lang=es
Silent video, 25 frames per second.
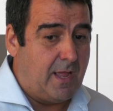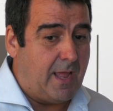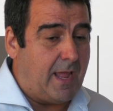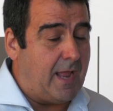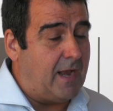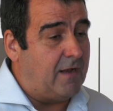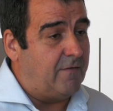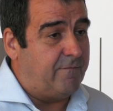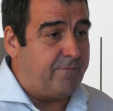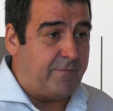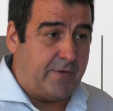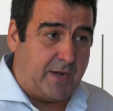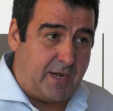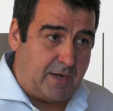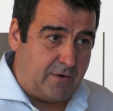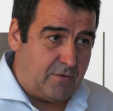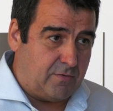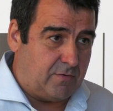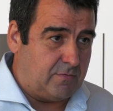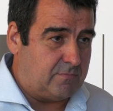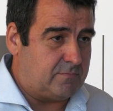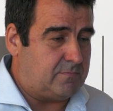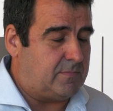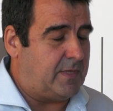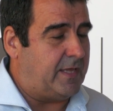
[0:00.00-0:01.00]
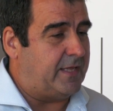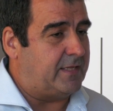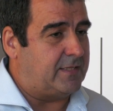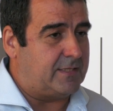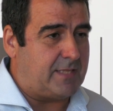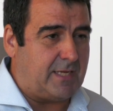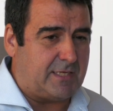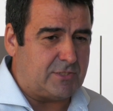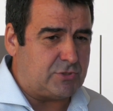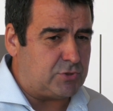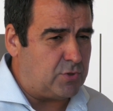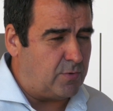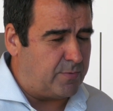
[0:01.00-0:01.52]
El freno
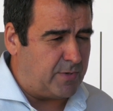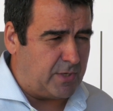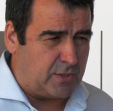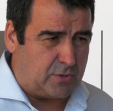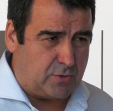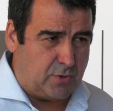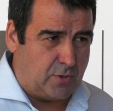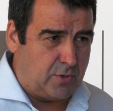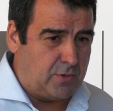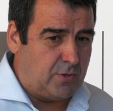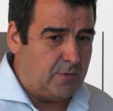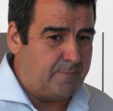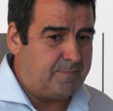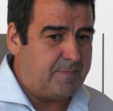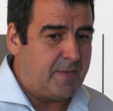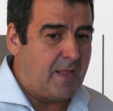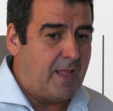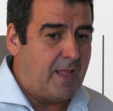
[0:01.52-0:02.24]
está sobre todo